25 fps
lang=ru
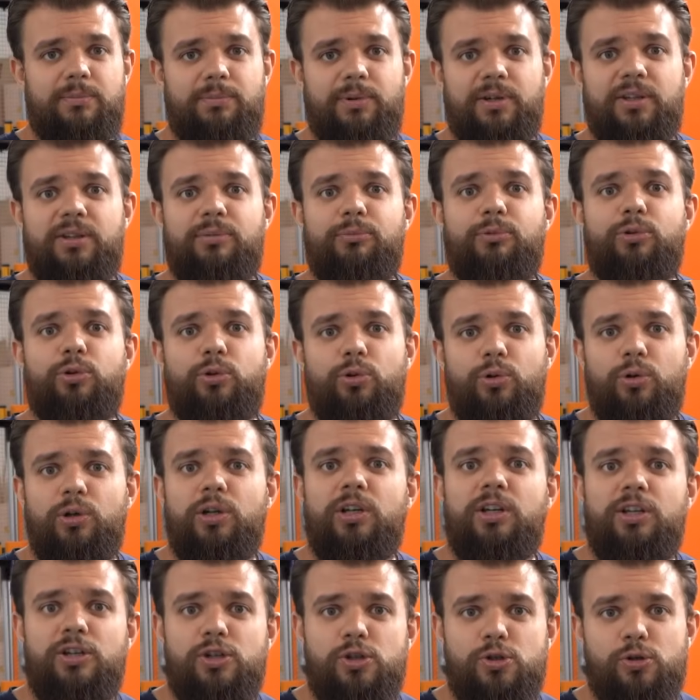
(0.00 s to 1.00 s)
Поэтому то
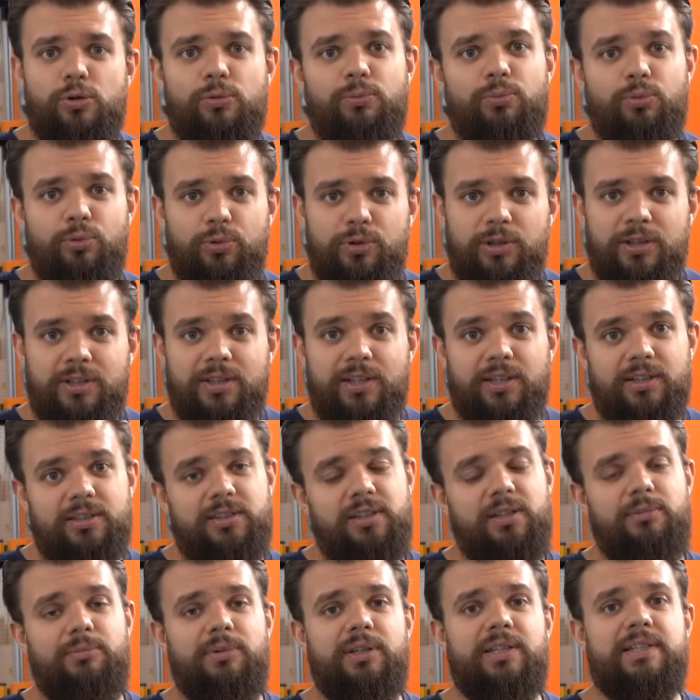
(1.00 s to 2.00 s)
ли еще будет,
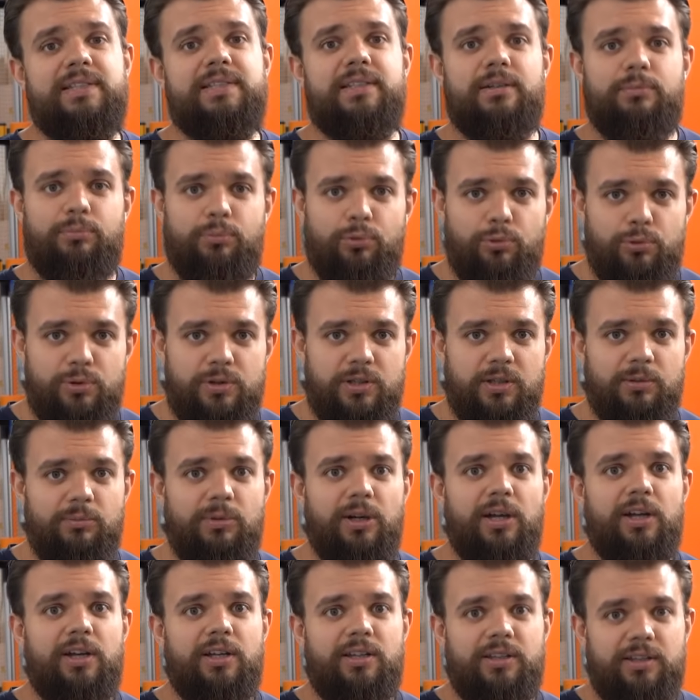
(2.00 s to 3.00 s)
когда мы запустим
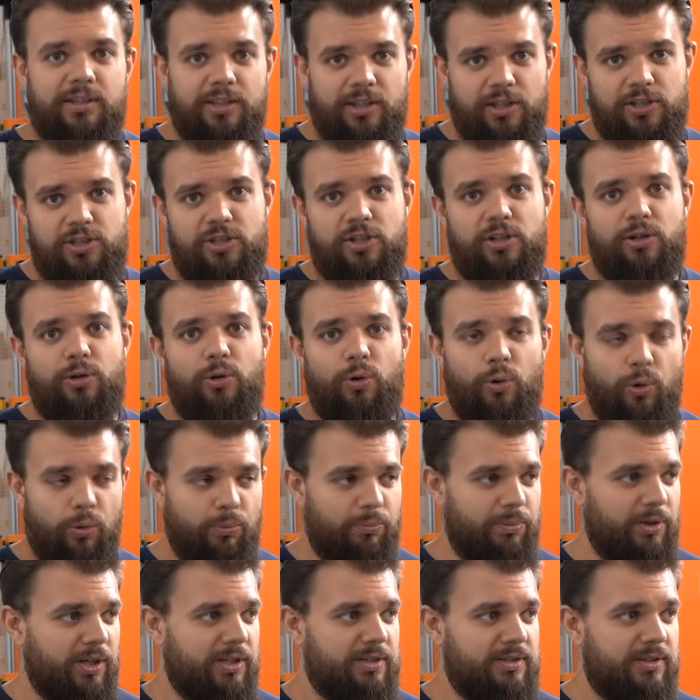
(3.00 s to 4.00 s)
наш
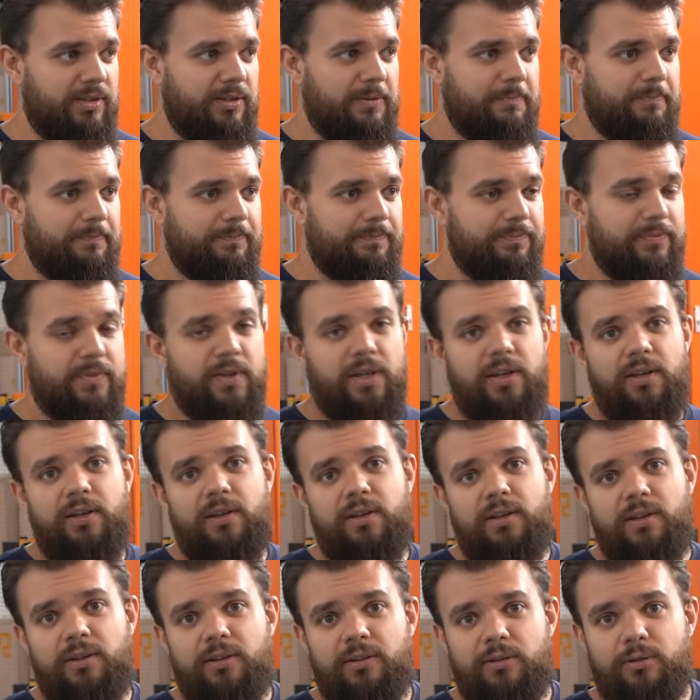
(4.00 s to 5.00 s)
комплекс.
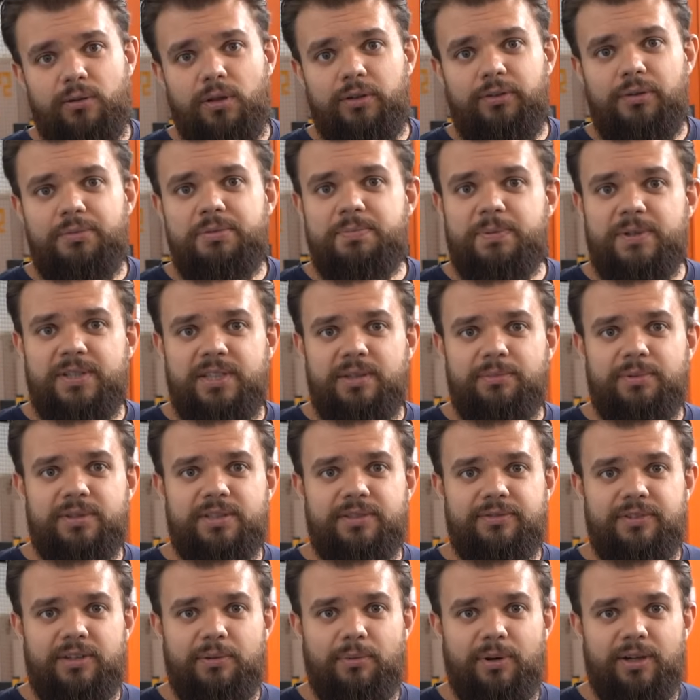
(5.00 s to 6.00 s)
Ну а вам спасибо за
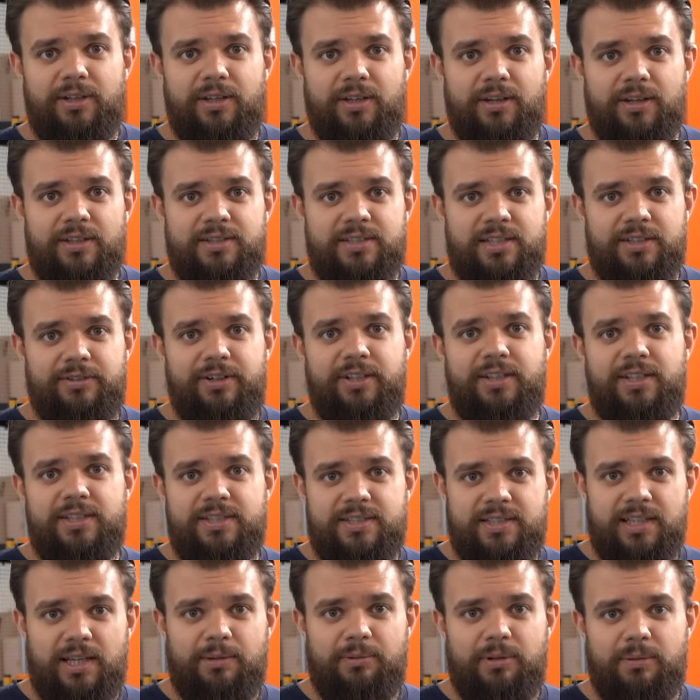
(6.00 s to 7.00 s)
внимание. Оставайтесь
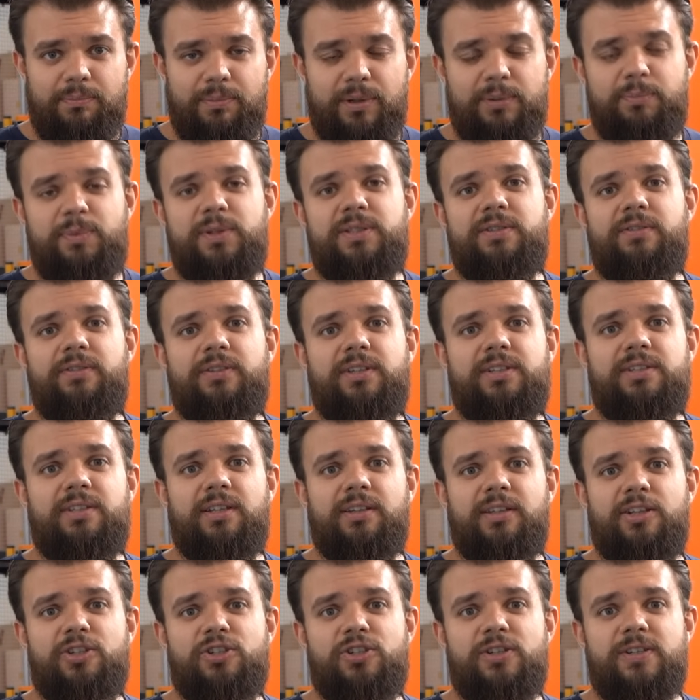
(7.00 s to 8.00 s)
с нами, подписывайтесь на
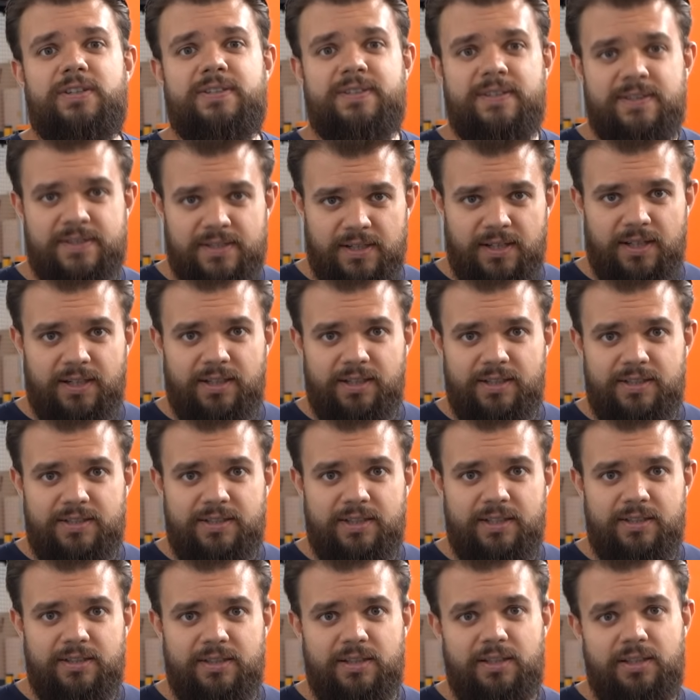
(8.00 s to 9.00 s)
наши социальные
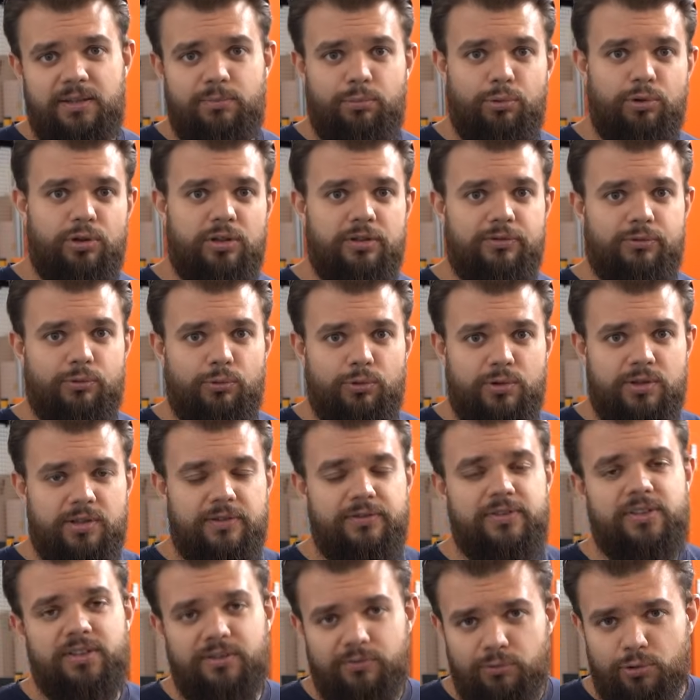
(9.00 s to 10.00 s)
сети и будьте в курсе
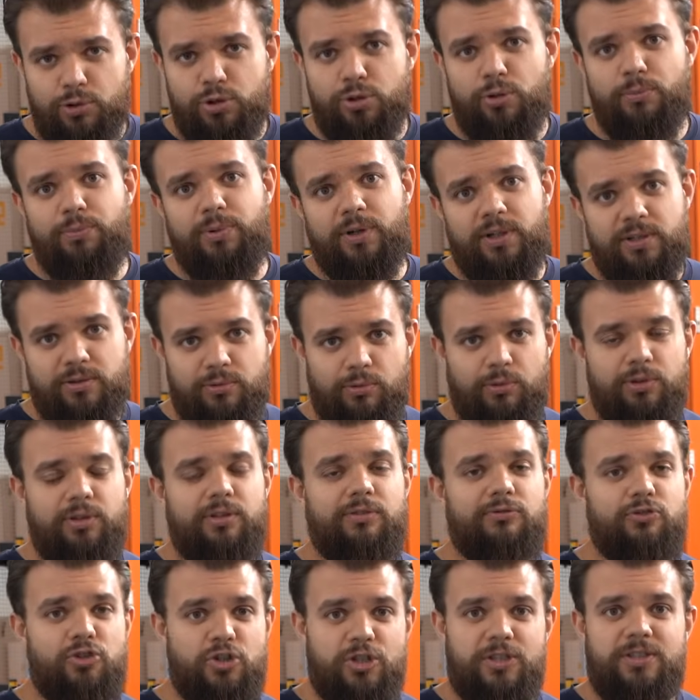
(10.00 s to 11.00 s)
всего, что
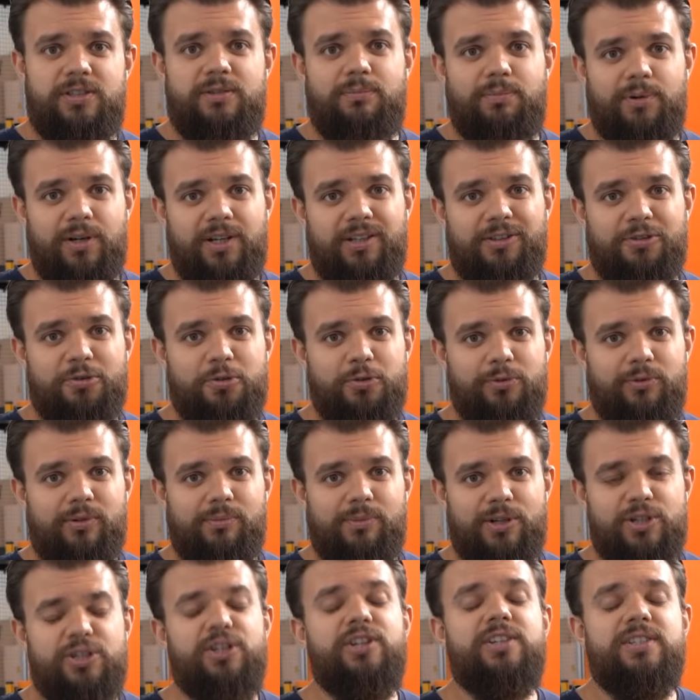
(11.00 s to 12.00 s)
происходит в жизни проекта
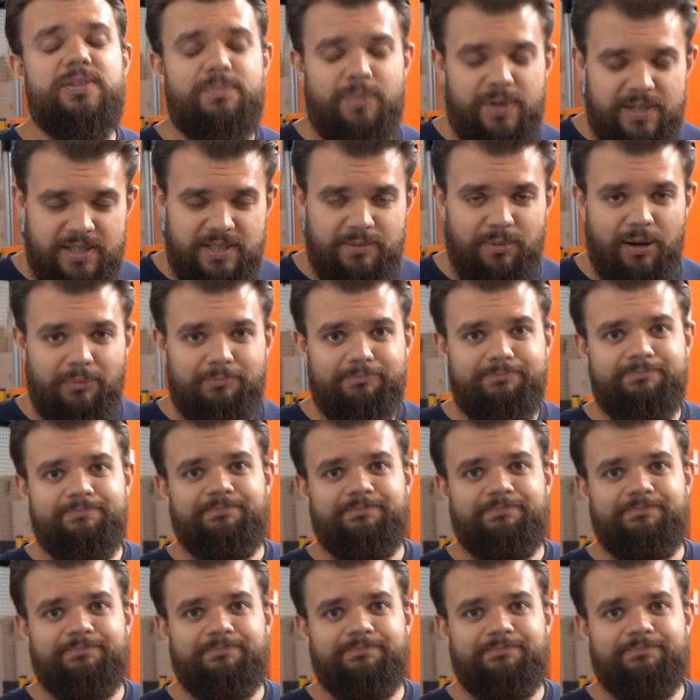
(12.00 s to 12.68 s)
«Соволмаш». Спасибо.